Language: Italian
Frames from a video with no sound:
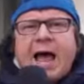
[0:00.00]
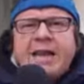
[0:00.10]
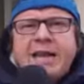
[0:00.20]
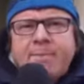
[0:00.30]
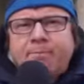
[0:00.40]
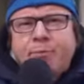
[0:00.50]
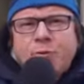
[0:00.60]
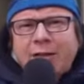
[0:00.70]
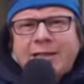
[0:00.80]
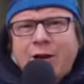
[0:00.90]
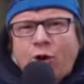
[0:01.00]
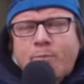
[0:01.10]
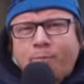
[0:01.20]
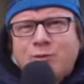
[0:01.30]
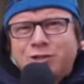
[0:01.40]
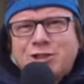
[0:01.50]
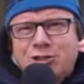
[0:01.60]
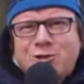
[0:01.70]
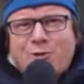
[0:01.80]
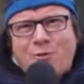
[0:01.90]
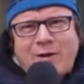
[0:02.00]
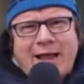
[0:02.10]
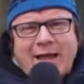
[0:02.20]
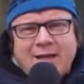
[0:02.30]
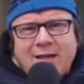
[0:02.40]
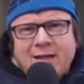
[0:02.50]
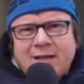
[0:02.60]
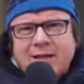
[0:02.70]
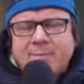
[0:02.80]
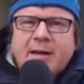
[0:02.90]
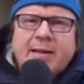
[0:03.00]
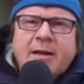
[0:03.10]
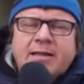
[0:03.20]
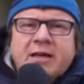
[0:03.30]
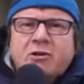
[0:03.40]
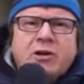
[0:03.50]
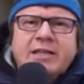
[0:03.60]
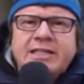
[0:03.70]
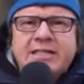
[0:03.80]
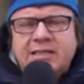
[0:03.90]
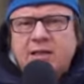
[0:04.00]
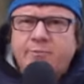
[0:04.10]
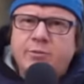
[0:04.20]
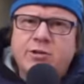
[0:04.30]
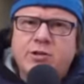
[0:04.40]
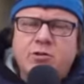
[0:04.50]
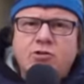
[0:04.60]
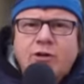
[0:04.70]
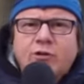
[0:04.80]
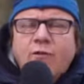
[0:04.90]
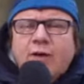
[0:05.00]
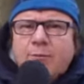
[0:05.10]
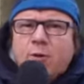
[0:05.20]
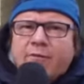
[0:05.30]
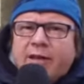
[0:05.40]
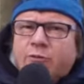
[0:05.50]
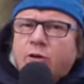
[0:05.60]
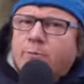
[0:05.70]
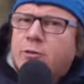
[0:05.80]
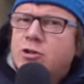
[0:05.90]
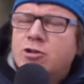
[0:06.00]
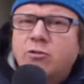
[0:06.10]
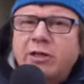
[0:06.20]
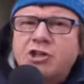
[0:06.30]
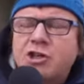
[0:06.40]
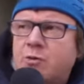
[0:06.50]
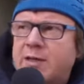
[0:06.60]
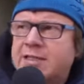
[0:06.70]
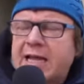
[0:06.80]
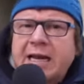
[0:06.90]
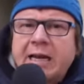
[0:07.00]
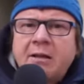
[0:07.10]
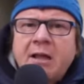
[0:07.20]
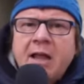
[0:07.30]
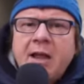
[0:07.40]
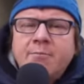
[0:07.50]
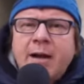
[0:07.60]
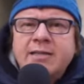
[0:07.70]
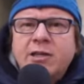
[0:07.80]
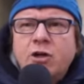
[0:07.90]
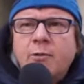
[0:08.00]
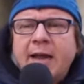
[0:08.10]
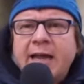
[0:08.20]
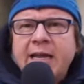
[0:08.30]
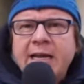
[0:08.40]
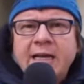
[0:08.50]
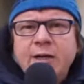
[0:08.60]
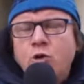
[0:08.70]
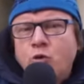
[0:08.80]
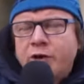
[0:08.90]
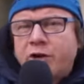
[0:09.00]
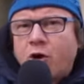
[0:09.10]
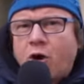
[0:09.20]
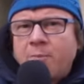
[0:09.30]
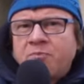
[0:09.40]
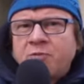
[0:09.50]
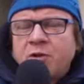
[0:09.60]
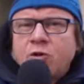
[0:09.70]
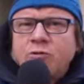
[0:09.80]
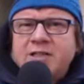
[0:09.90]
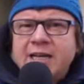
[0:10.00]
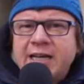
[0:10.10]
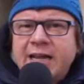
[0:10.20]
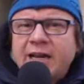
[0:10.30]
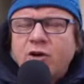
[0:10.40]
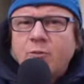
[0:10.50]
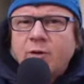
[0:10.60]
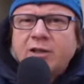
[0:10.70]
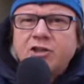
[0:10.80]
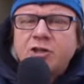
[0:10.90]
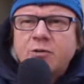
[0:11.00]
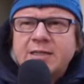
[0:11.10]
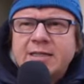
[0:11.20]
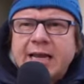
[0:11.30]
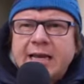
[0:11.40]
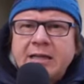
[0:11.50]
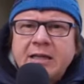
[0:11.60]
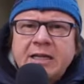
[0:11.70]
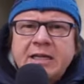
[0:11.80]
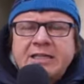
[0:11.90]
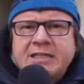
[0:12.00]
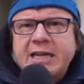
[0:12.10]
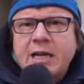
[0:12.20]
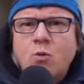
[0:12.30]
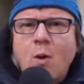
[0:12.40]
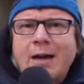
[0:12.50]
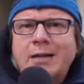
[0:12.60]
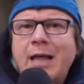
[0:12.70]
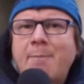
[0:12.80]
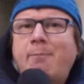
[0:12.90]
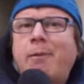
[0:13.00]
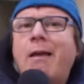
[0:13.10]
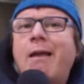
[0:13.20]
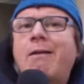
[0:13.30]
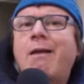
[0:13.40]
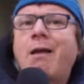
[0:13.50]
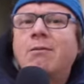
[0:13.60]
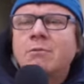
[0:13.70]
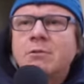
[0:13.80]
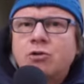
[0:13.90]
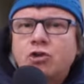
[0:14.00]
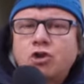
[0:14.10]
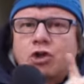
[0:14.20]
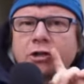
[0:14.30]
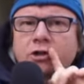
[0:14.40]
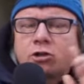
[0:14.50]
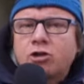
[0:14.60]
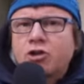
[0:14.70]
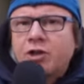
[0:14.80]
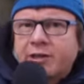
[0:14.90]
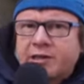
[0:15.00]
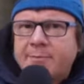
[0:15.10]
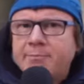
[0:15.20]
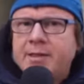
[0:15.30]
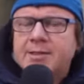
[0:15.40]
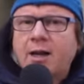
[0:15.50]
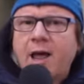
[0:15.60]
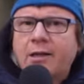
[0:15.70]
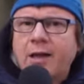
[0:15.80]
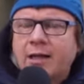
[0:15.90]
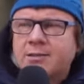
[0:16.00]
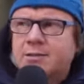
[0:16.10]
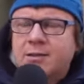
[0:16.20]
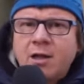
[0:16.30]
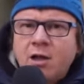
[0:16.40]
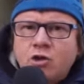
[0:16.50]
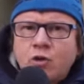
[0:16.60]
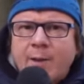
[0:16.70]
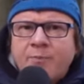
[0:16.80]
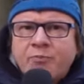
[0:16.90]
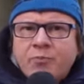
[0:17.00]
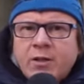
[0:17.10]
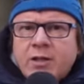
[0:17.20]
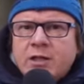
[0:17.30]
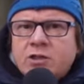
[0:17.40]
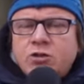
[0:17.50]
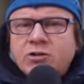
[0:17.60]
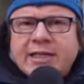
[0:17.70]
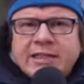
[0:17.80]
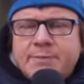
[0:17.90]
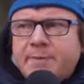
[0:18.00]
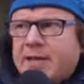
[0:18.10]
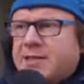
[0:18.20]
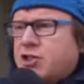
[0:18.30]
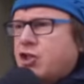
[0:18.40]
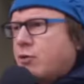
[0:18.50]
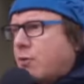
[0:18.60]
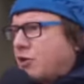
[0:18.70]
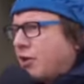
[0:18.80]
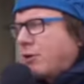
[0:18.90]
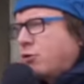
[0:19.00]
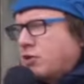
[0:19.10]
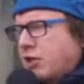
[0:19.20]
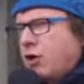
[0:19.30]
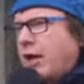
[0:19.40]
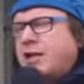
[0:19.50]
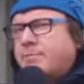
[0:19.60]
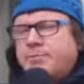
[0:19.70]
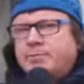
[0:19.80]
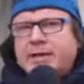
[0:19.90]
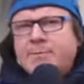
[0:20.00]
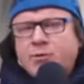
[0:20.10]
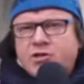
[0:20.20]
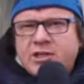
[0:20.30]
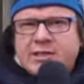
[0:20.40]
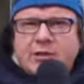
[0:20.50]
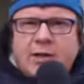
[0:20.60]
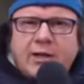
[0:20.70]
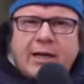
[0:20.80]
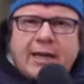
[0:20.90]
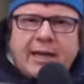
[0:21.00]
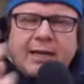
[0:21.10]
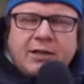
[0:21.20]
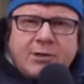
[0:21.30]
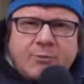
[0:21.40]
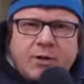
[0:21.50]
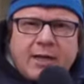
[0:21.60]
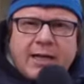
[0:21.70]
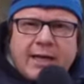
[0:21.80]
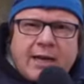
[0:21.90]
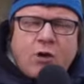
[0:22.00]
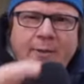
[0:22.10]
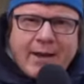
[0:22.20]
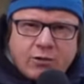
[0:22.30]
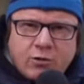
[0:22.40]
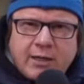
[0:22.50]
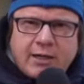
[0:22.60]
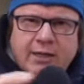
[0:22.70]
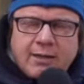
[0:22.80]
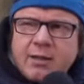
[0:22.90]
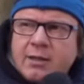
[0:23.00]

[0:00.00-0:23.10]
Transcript: neppure dell'opposizione, perché a Matera non esiste l'opposizione, cioè dovremmo avere un'opposizione del 5 Stelle, ma secondo me l'unico consigliere comunale di 5 Stelle se ne guarda bene, cit cit mezzo la chiazza. Cioè, sono stati spesi 500, se, no, perché poi c'è stato anche la, diciamo, la, l'aumento del,